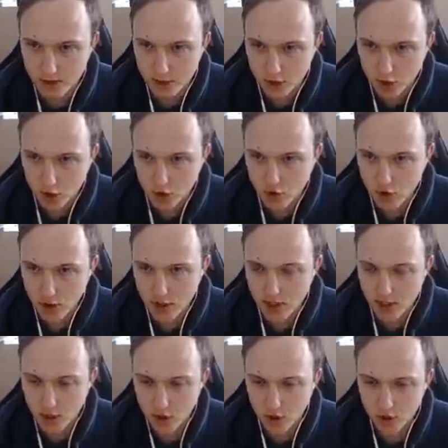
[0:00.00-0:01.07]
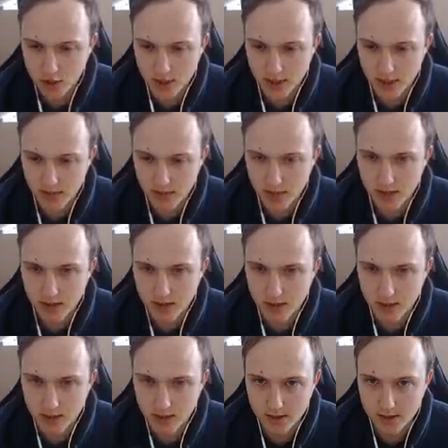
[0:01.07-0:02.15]
Сотка, сотка стабильно
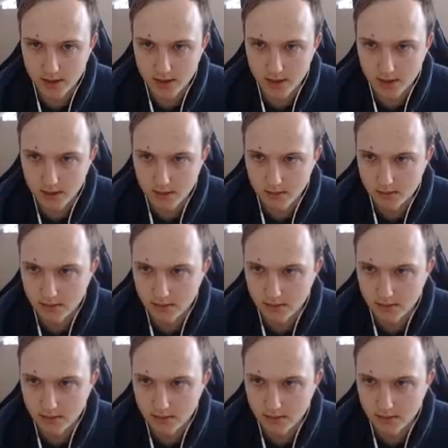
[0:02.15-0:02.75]
должна залетать.